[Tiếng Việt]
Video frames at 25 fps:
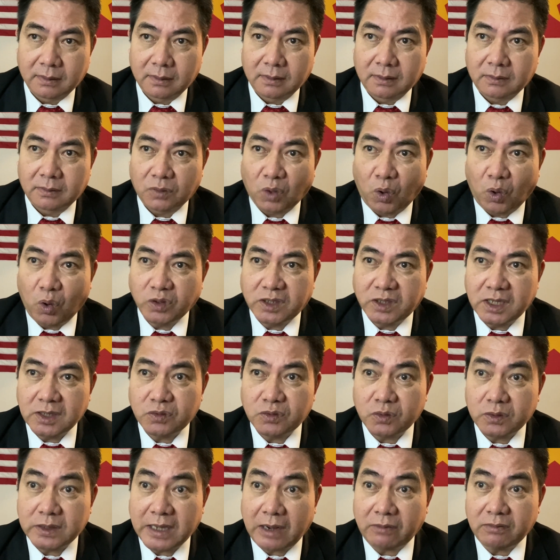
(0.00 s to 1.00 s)
Tôi Thiên
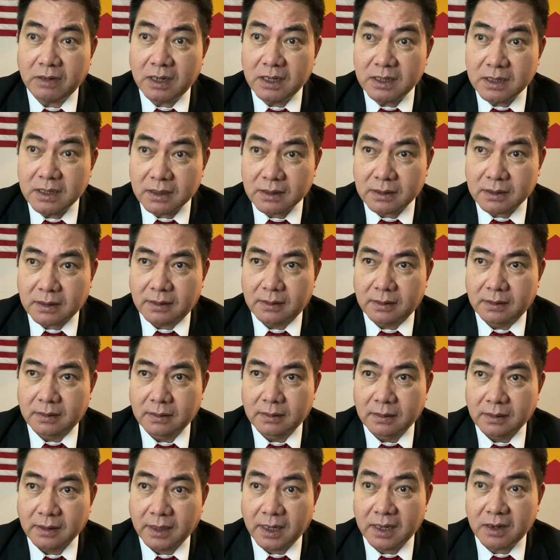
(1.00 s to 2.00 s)
Chúa Giáo đứng nhất à
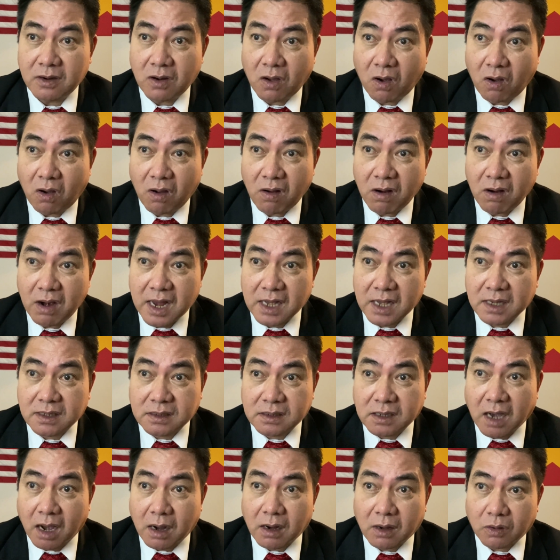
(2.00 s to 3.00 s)
cái đó là
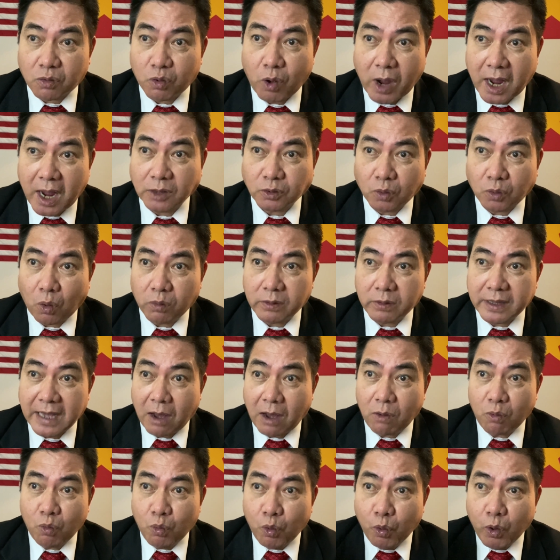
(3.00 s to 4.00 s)
cực đoan tôn
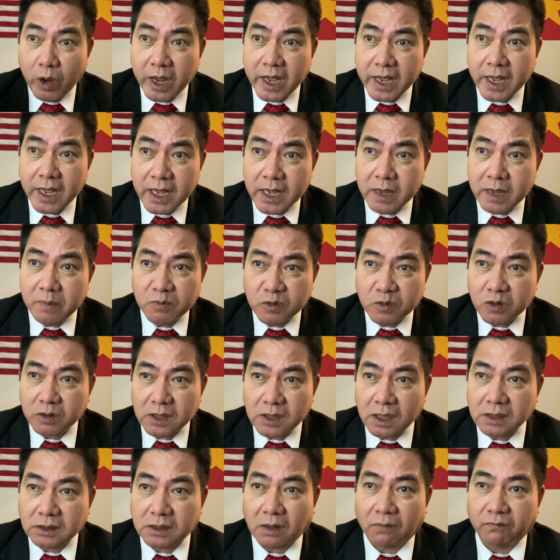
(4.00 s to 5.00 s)
giáo nguy hiểm cho
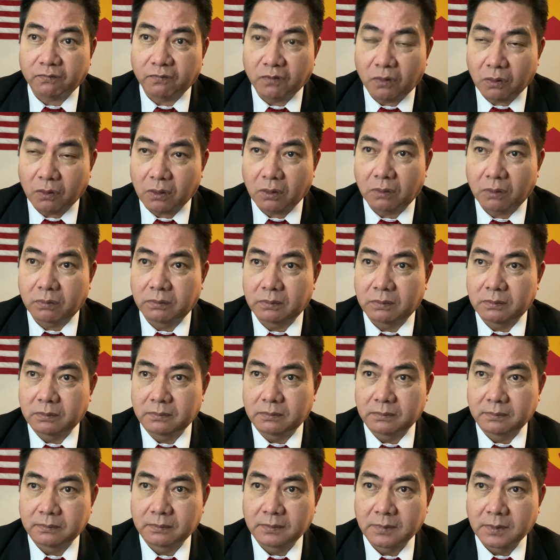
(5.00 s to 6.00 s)
dân tộc vô cùng.
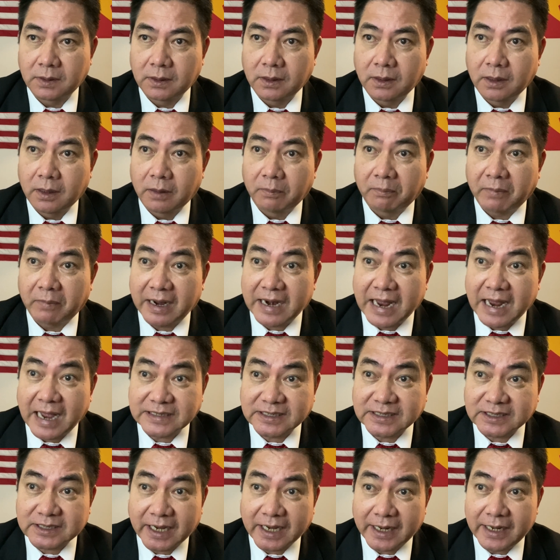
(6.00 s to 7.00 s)
Mà đã
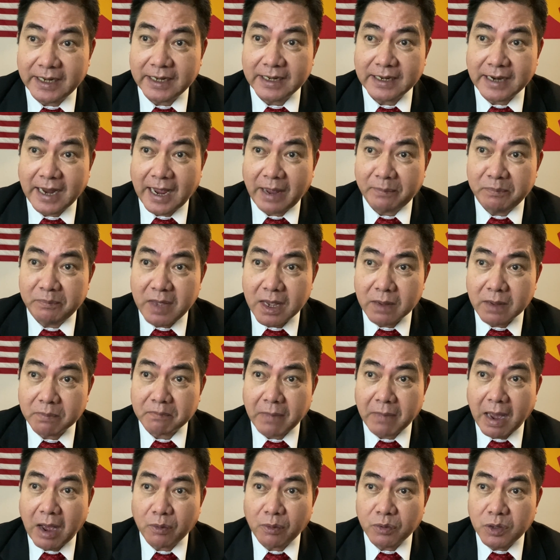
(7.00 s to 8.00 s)
xảy ra biết
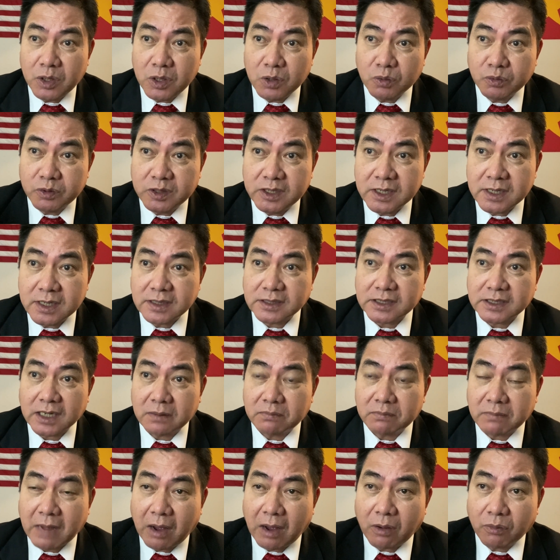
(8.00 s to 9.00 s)
bao nhiêu chiến
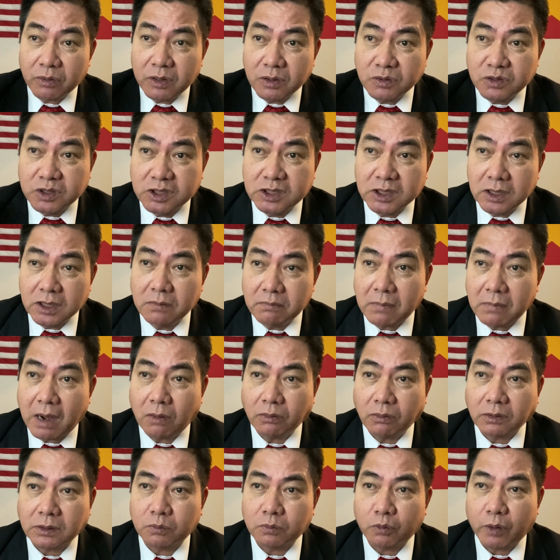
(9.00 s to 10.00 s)
tranh, bao nhiêu xương
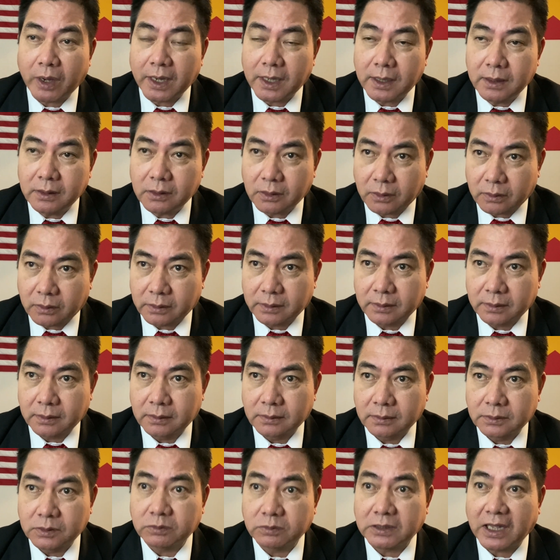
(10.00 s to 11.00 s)
máu trong quá khứ rồi.
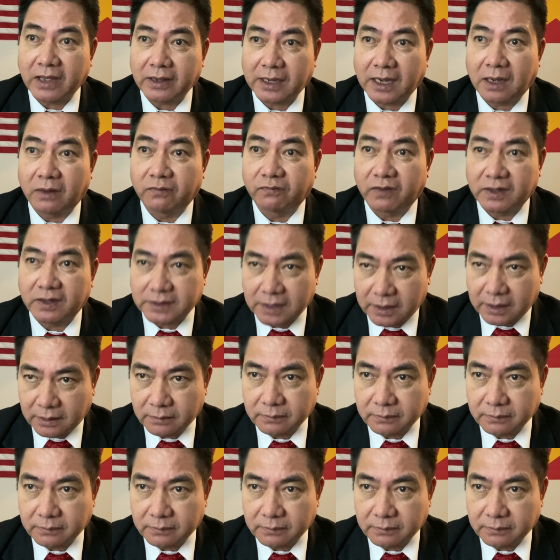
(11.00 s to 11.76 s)
Chúng ta cần phải tránh.